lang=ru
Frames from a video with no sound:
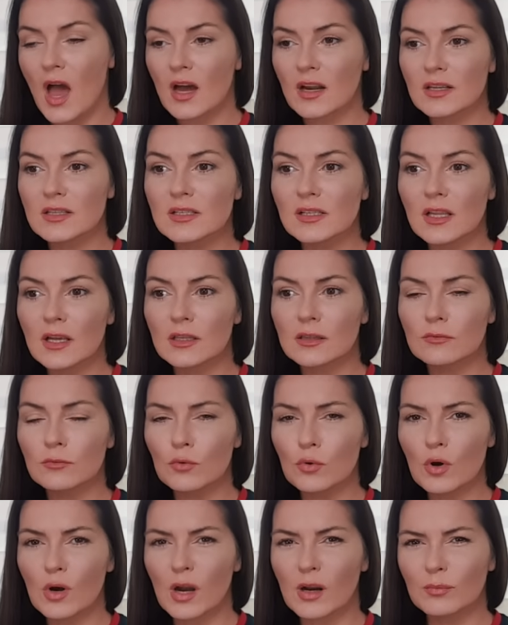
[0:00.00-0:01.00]
Родила
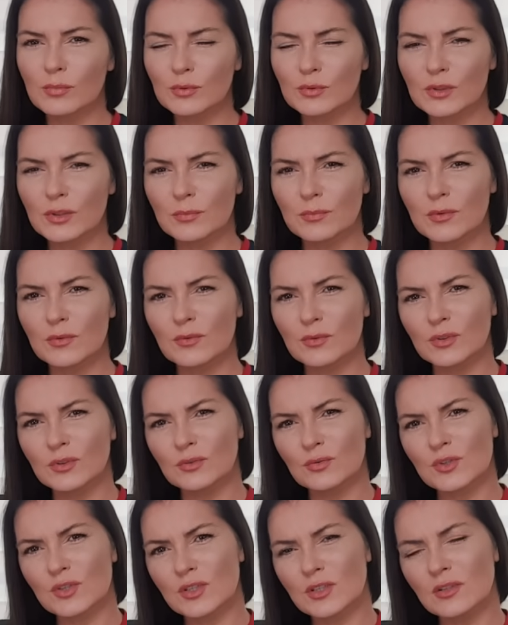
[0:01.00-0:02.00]
двух, как будто бы
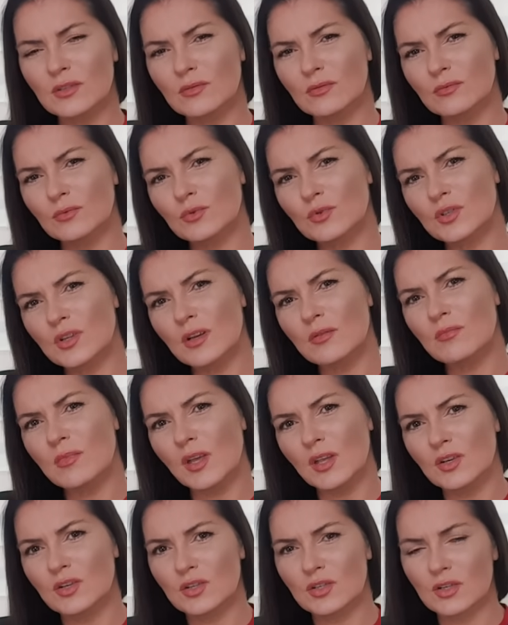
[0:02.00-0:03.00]
вот уже нужна
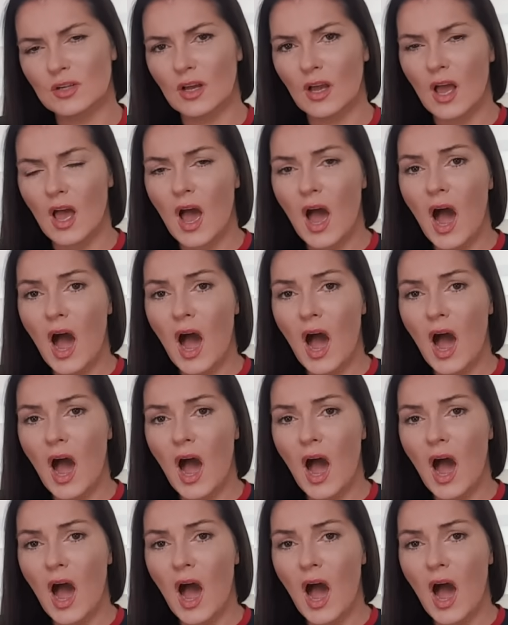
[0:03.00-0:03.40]
меньше.